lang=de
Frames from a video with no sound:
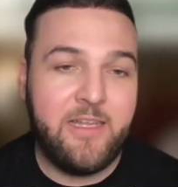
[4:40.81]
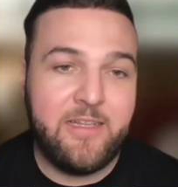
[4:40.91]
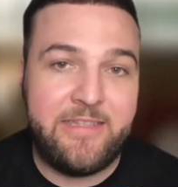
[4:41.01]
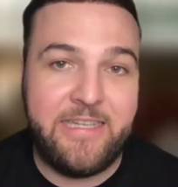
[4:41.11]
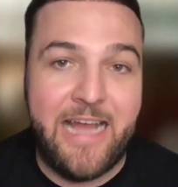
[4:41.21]

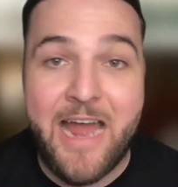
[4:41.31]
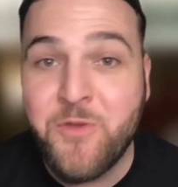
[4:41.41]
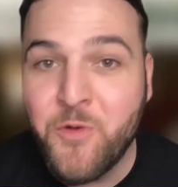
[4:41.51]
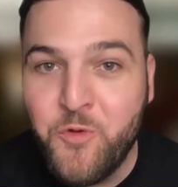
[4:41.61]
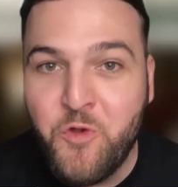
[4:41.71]
die
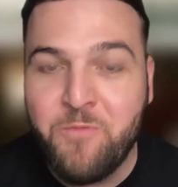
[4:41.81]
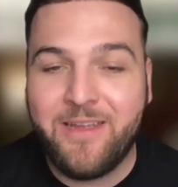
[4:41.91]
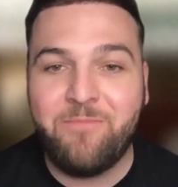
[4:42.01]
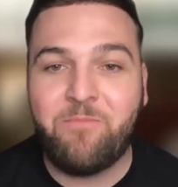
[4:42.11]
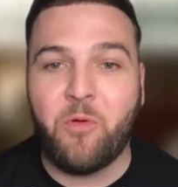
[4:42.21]

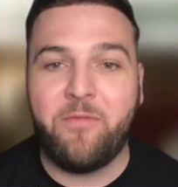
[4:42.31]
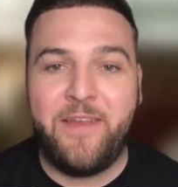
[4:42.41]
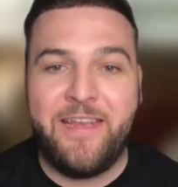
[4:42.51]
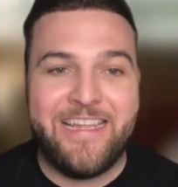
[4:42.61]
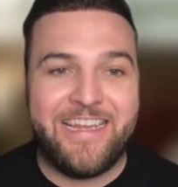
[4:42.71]
anonymen
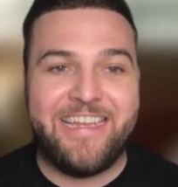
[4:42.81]
Profile